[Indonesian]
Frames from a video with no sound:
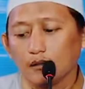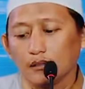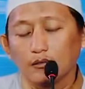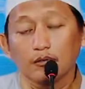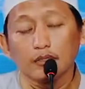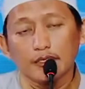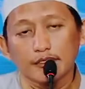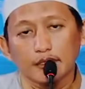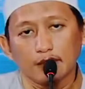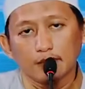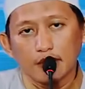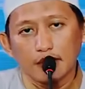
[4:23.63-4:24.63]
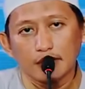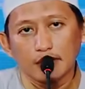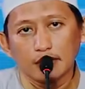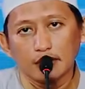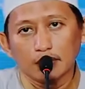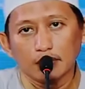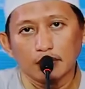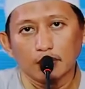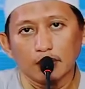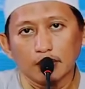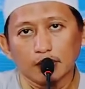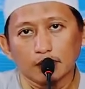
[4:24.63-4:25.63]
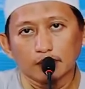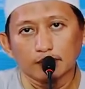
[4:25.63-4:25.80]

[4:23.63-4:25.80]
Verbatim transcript: Ikhwatlah Islam azani Allah wa iyakum.